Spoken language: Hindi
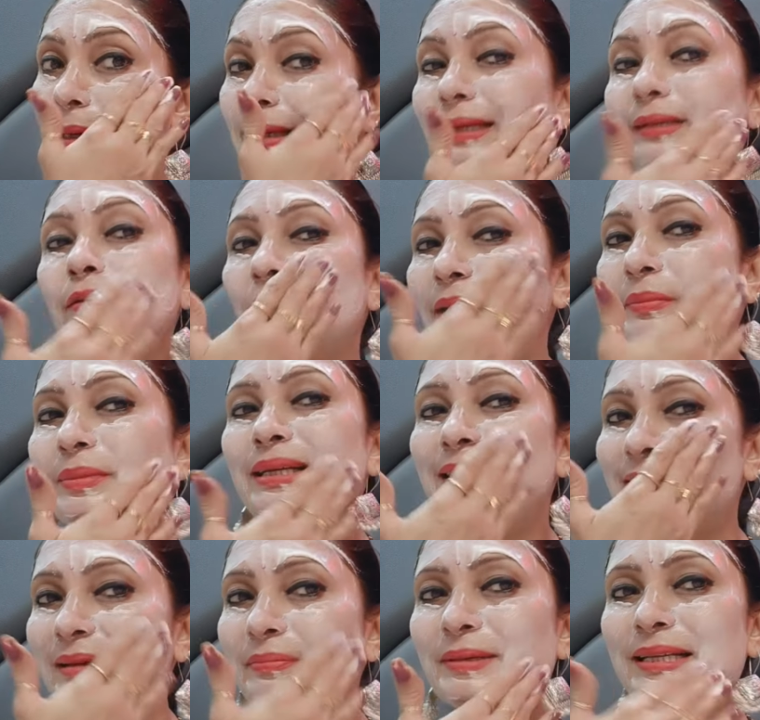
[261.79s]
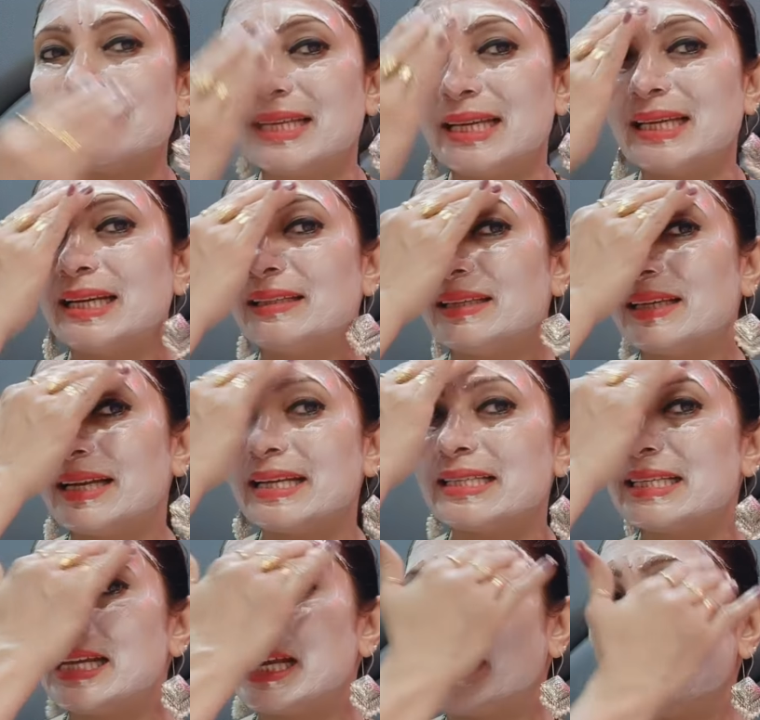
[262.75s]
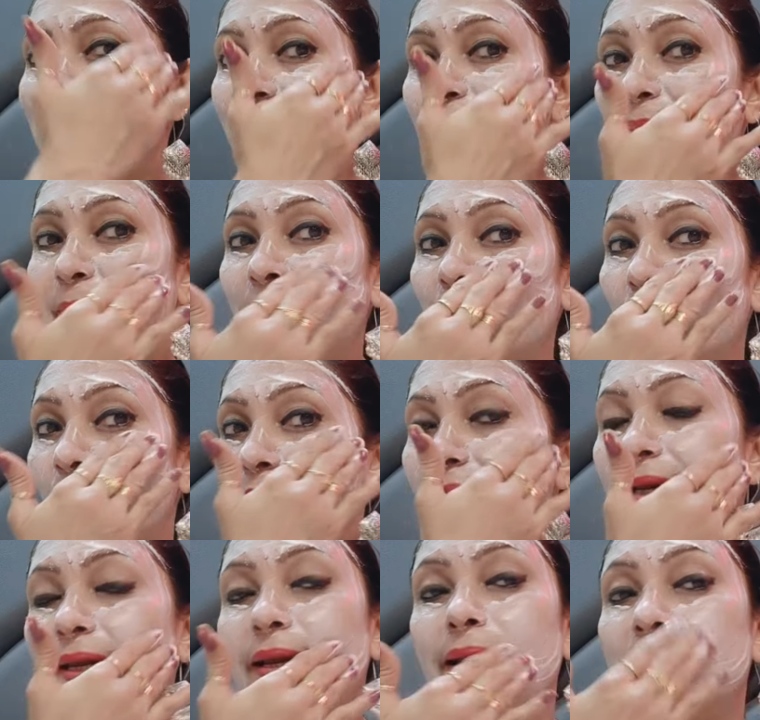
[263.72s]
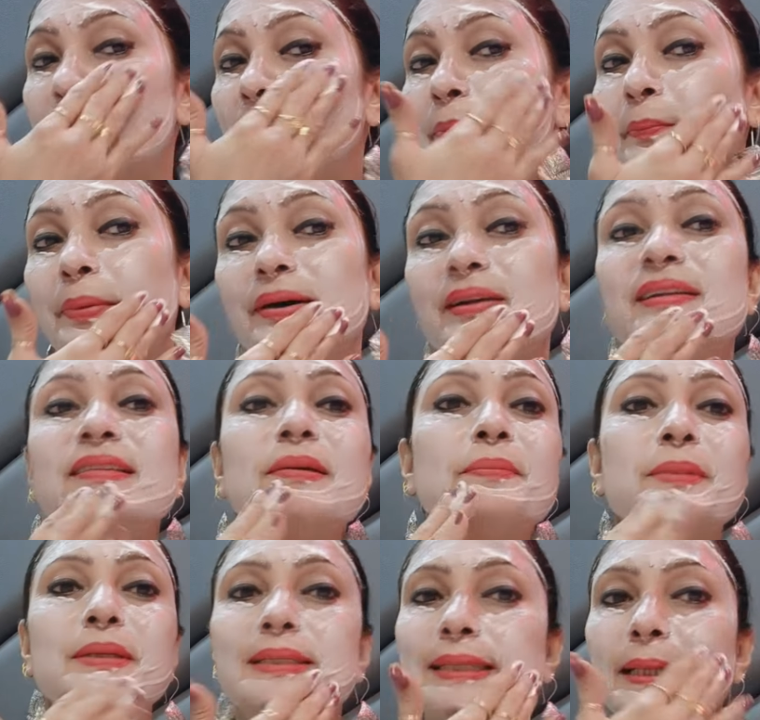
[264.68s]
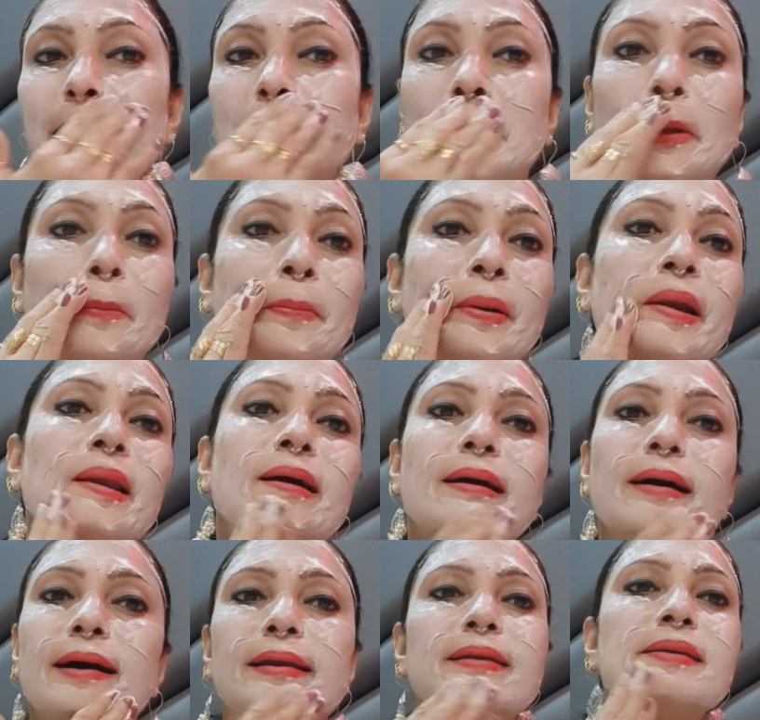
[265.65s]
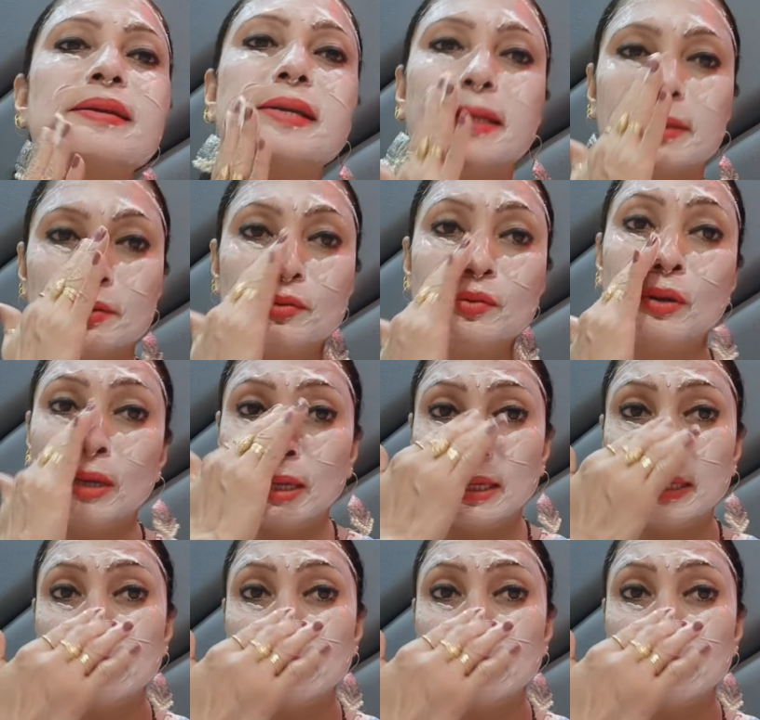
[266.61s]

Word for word: नहीं तो रेमेडीज आपकी स्किन के अंदर कैसे जाएंगी जब आपने ऑलरेडी एक परत अपनी स्किन के ऊपर लगा रखी है तो